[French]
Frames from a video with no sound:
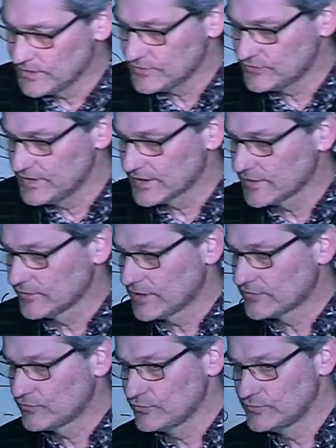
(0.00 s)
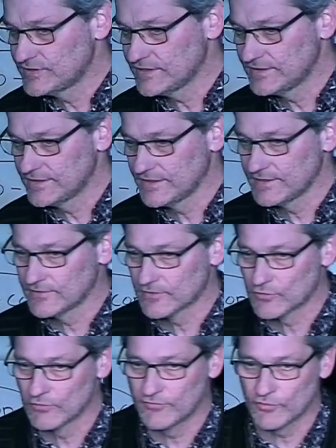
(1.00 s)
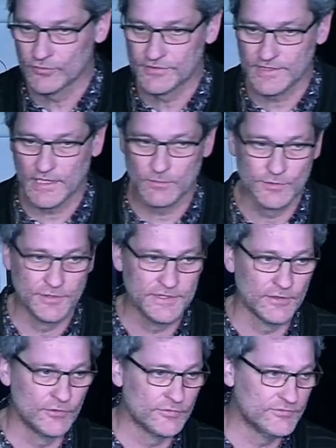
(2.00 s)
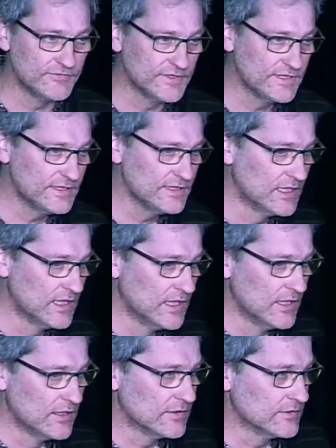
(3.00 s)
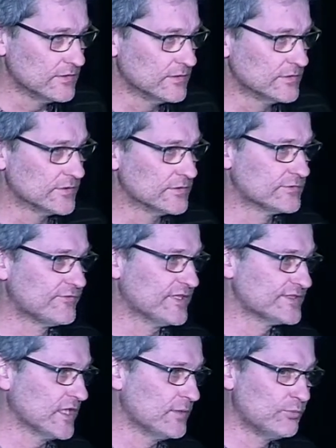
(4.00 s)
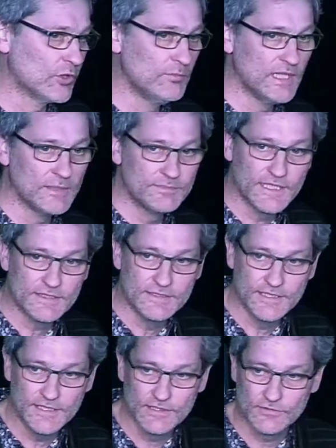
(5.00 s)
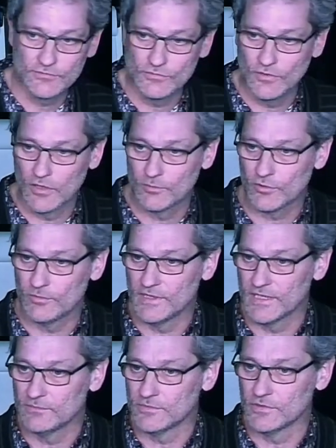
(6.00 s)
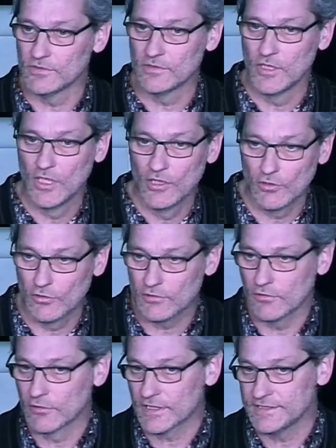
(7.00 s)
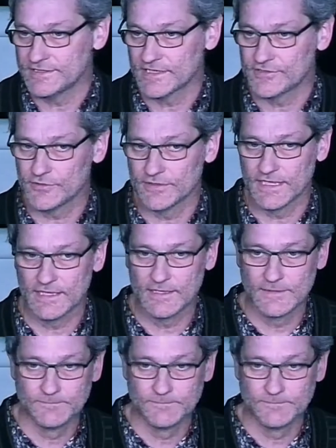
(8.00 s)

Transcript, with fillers: Je dirais, on a tous été confrontés à un moment donné dans notre vie face à un problème technique ou un problème organisationnel,